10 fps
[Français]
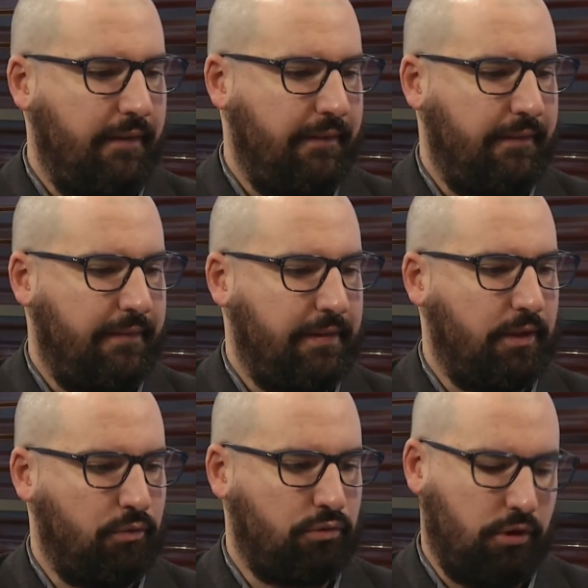Euh,
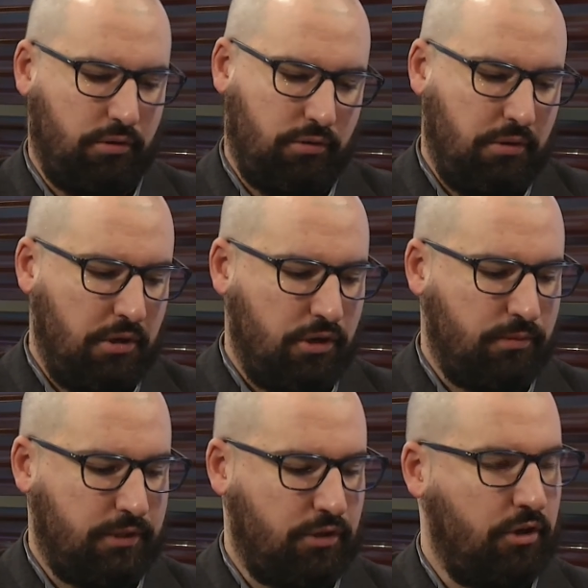donc,
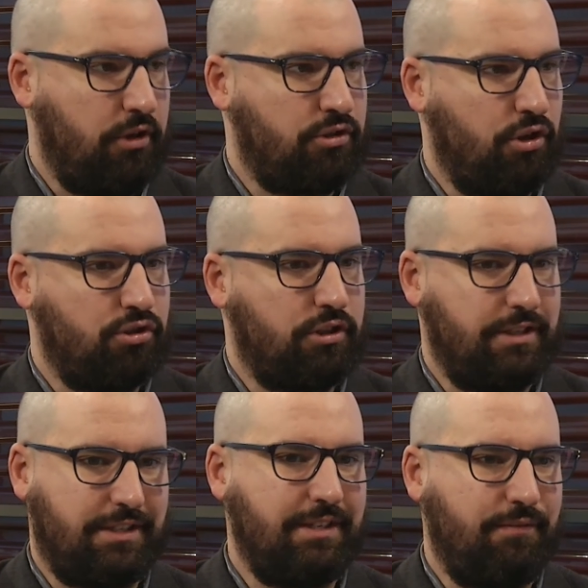euh,
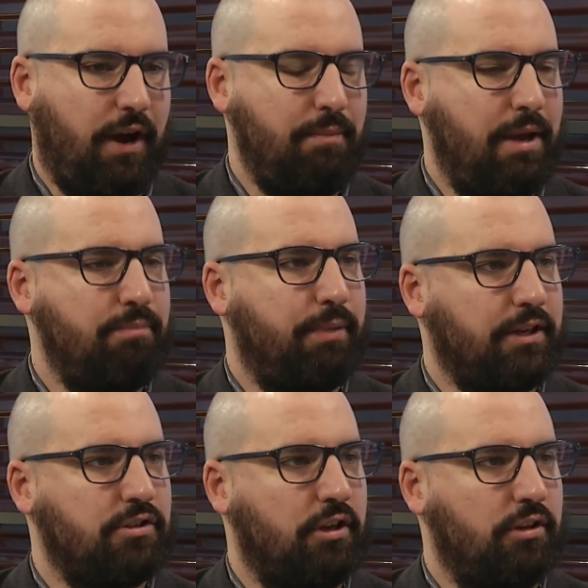c'est vraiment une
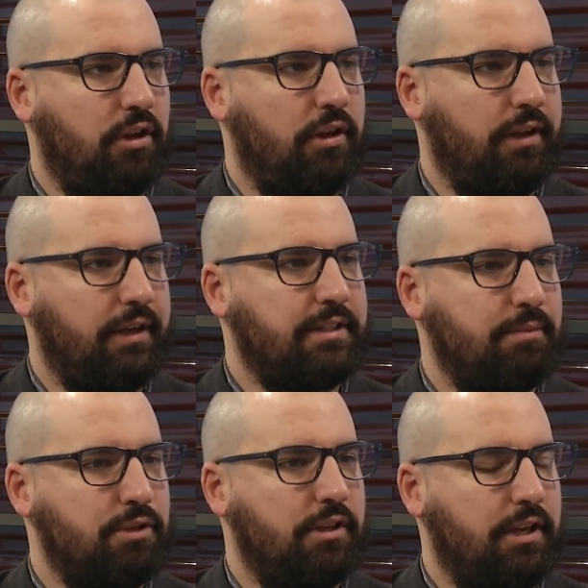personne
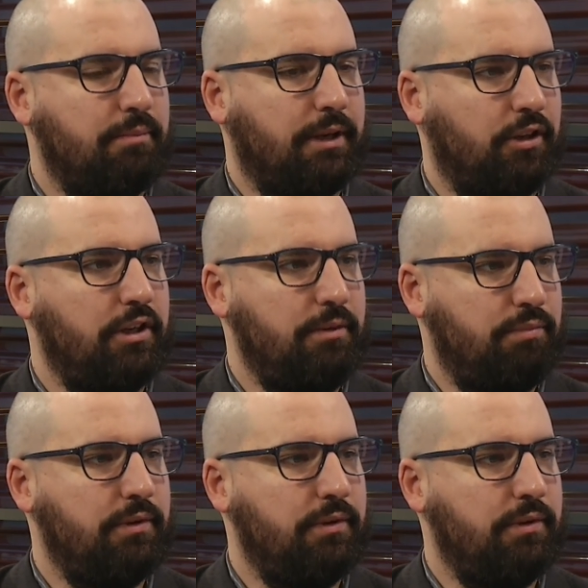exceptionnelle, Marc Denis.